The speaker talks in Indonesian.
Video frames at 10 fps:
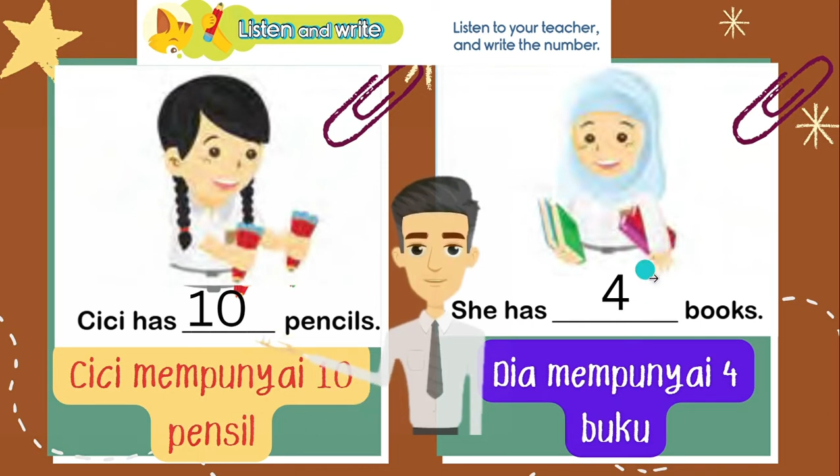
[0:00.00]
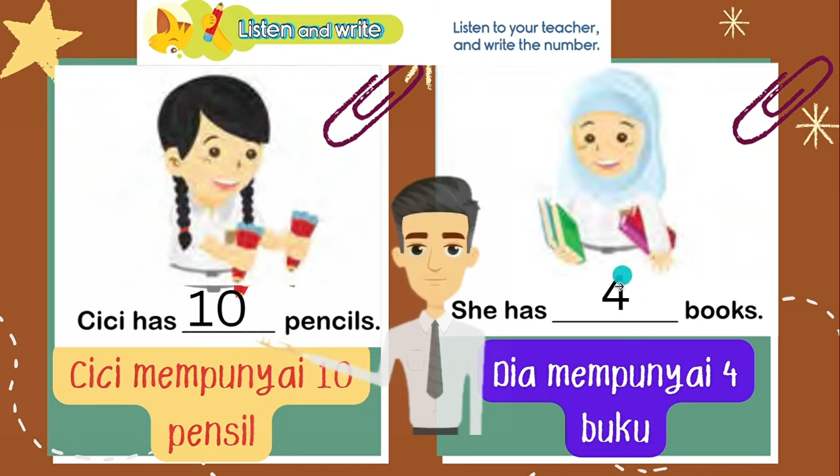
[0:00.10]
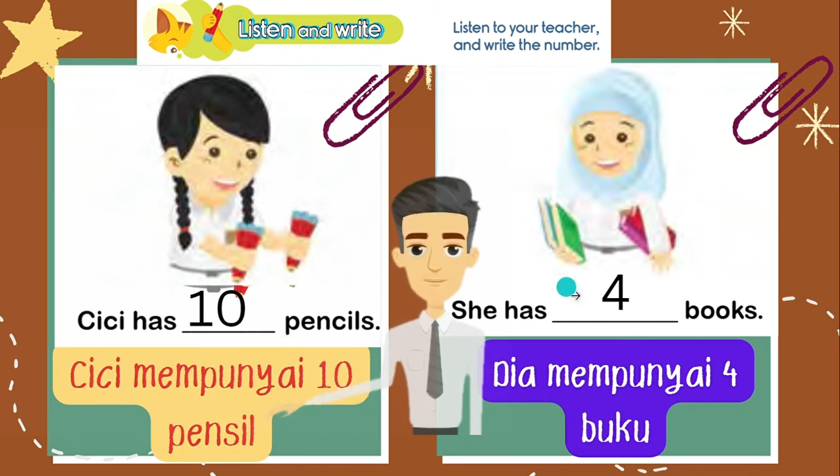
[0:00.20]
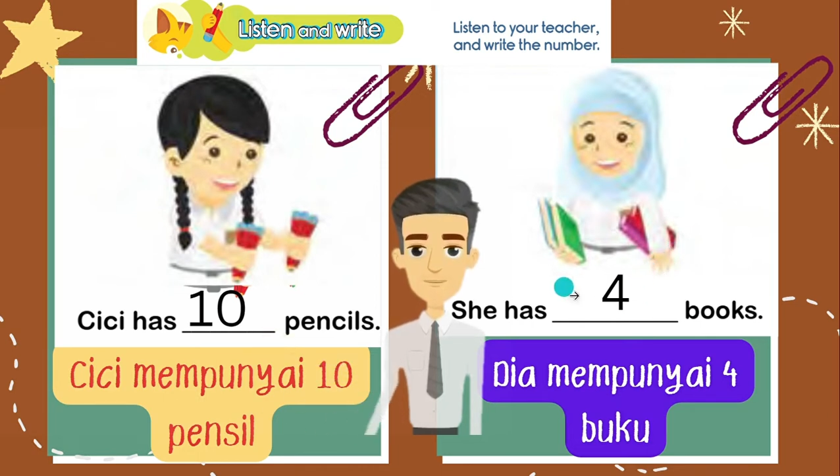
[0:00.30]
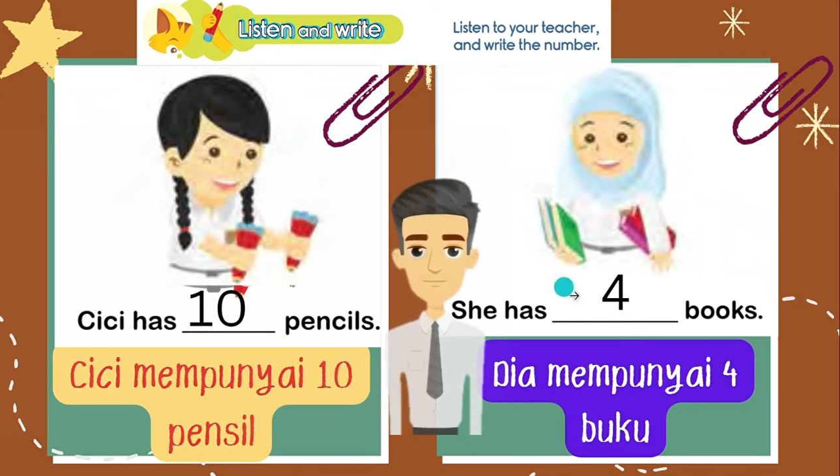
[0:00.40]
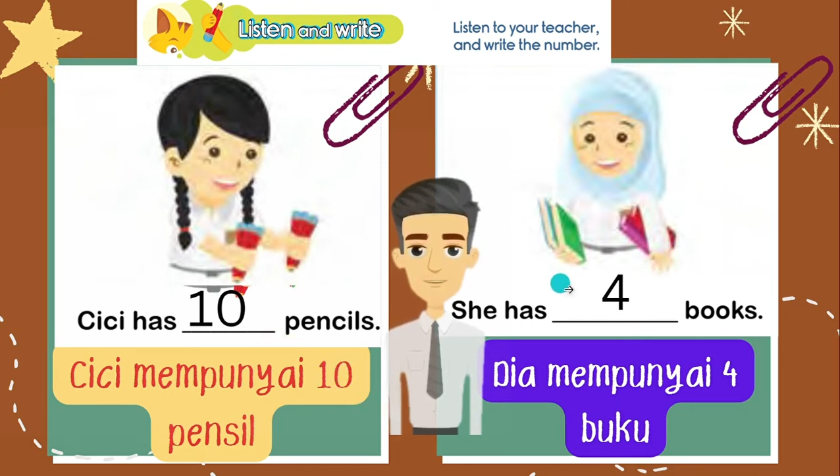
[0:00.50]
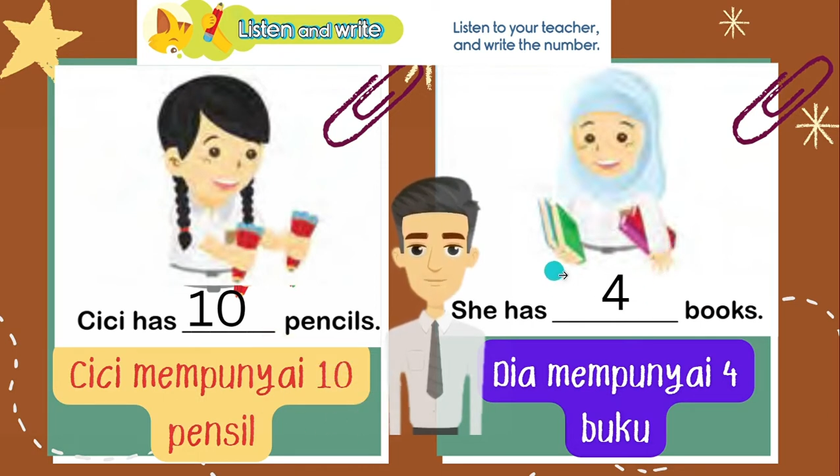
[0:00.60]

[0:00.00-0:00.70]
kita hitung.